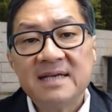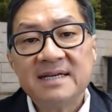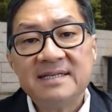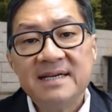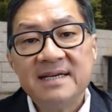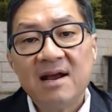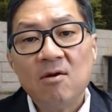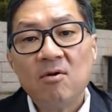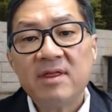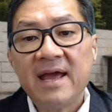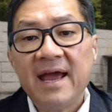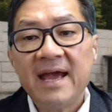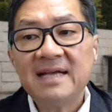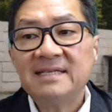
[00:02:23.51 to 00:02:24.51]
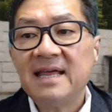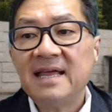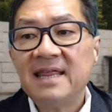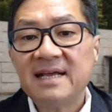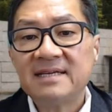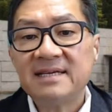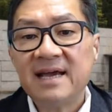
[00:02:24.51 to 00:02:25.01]
Este ciclo de
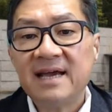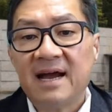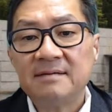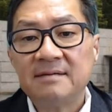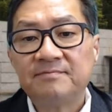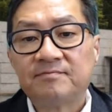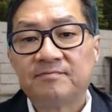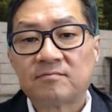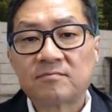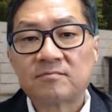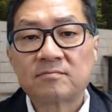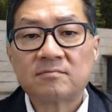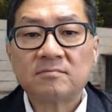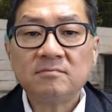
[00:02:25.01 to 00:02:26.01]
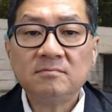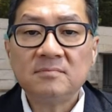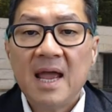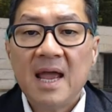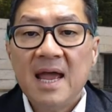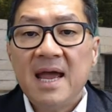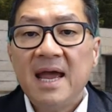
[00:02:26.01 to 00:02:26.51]
SDCA
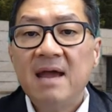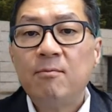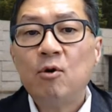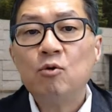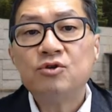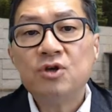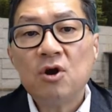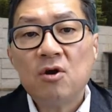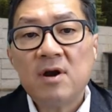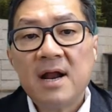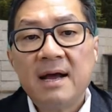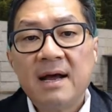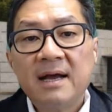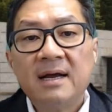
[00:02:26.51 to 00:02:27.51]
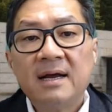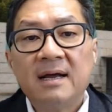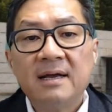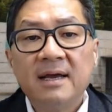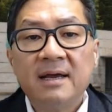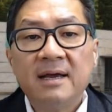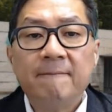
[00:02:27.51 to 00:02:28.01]
evoluciona
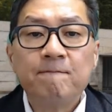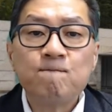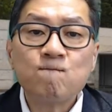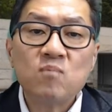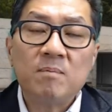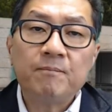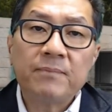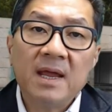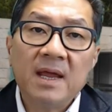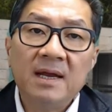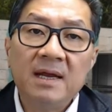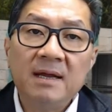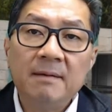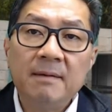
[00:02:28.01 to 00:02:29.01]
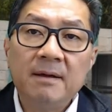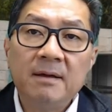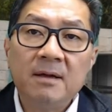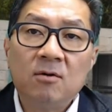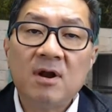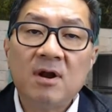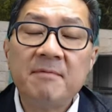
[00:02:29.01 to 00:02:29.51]
em, em,
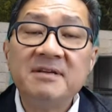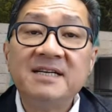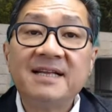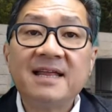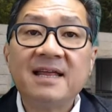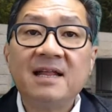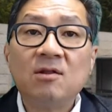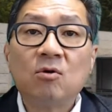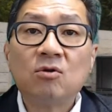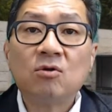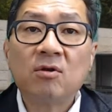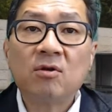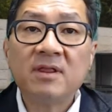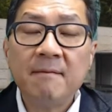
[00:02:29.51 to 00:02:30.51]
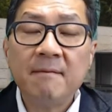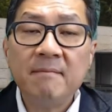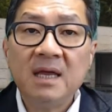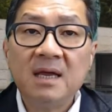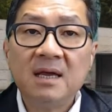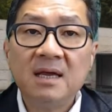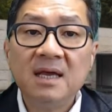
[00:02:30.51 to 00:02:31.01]
con la visita del doctor
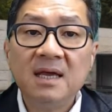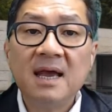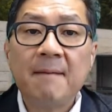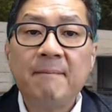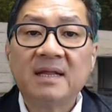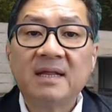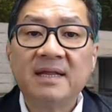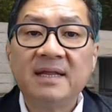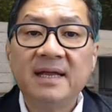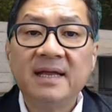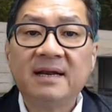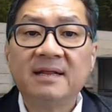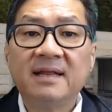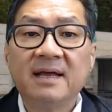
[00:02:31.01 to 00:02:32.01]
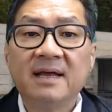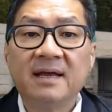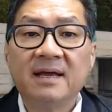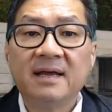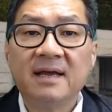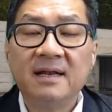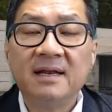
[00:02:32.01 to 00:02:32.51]
Deming y a partir
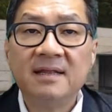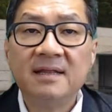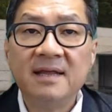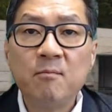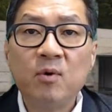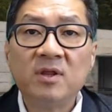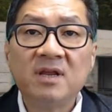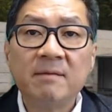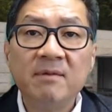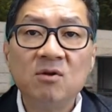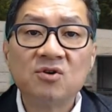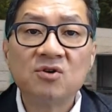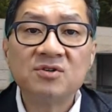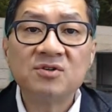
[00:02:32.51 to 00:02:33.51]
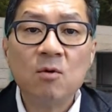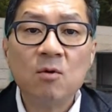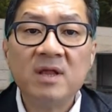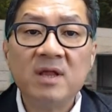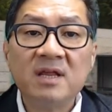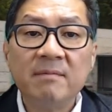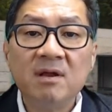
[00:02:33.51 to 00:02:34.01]
del tiempo entre
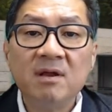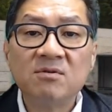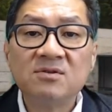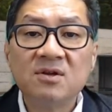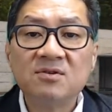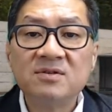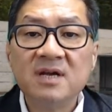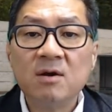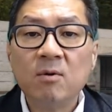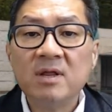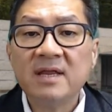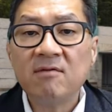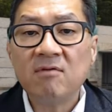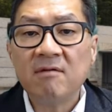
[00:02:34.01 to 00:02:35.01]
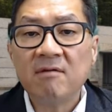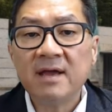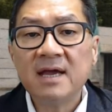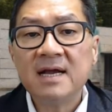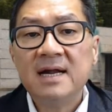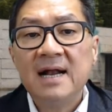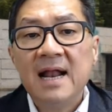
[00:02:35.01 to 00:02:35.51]
1850 y
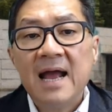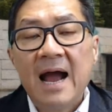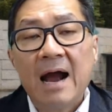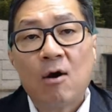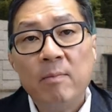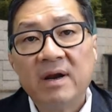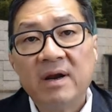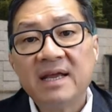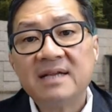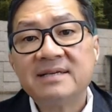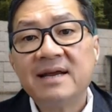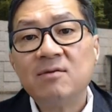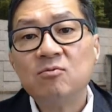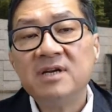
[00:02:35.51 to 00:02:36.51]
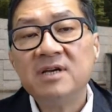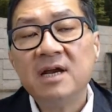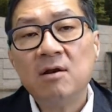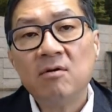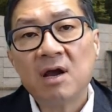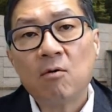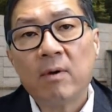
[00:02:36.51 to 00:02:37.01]
1959, a convertirse en un
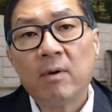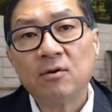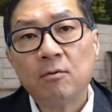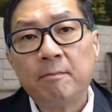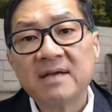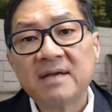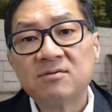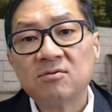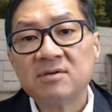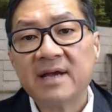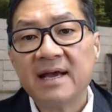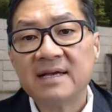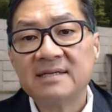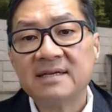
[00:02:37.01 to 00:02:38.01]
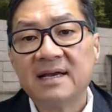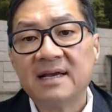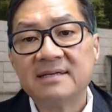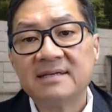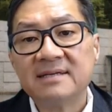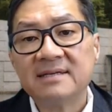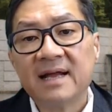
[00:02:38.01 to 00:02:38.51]
ciclo de cuatro pasos que es
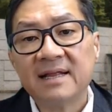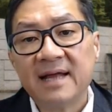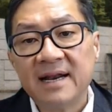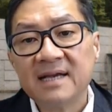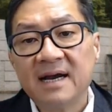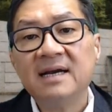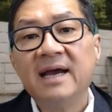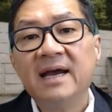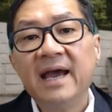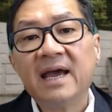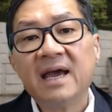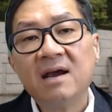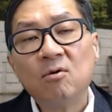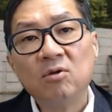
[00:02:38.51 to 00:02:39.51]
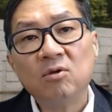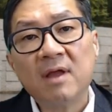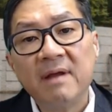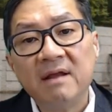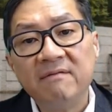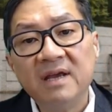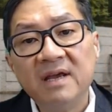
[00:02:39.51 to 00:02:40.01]
estandariza,
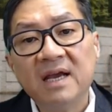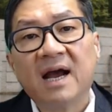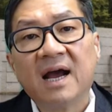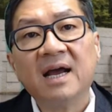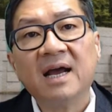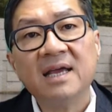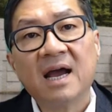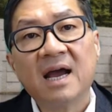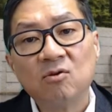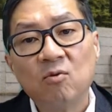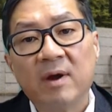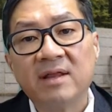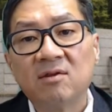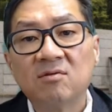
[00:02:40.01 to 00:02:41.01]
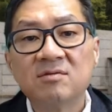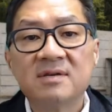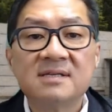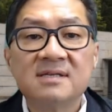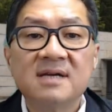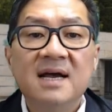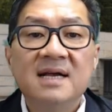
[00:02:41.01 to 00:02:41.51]
ejecuta, verifica y actúa.
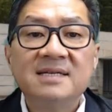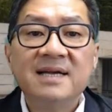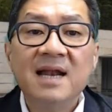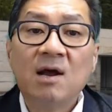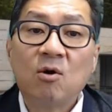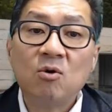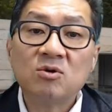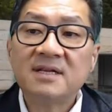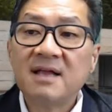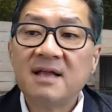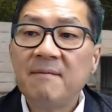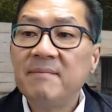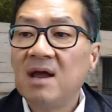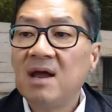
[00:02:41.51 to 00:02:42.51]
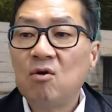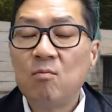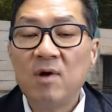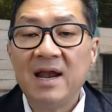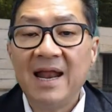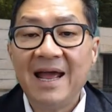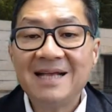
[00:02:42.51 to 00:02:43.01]
Entonces se le conoce también
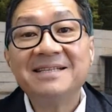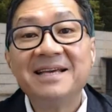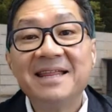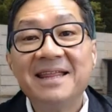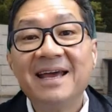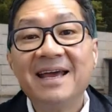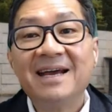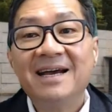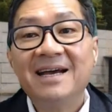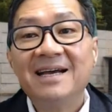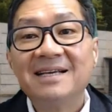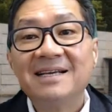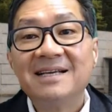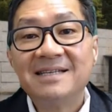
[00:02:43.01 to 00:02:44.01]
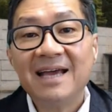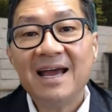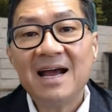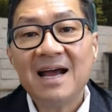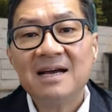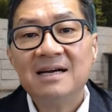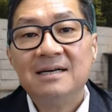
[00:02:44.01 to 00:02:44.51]
como el
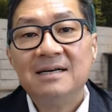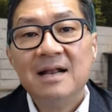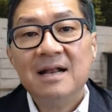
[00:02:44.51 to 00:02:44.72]
SDCA.